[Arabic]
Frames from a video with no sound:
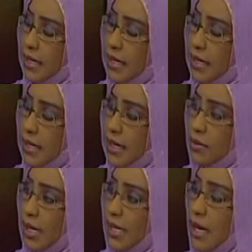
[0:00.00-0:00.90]
استندنا
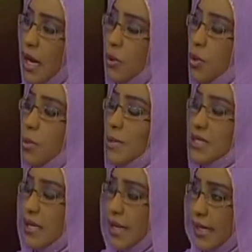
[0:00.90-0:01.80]
نحن عليها وربما
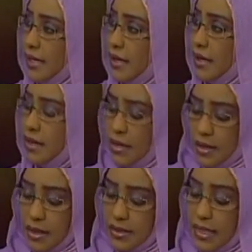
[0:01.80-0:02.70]
استند عليها
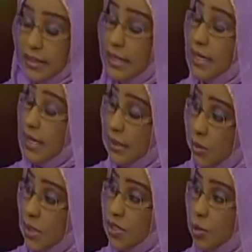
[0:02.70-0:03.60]
استندت عليها
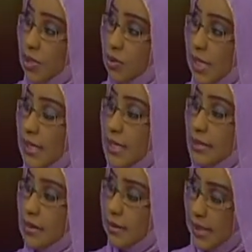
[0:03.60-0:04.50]
دولة جنوب السودان
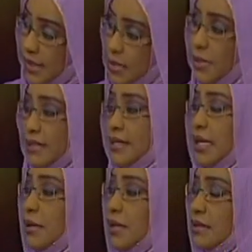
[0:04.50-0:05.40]
لتتبع
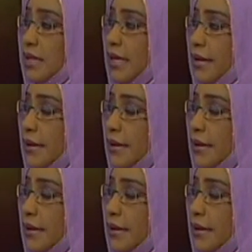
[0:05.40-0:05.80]
تلك المناطق إليها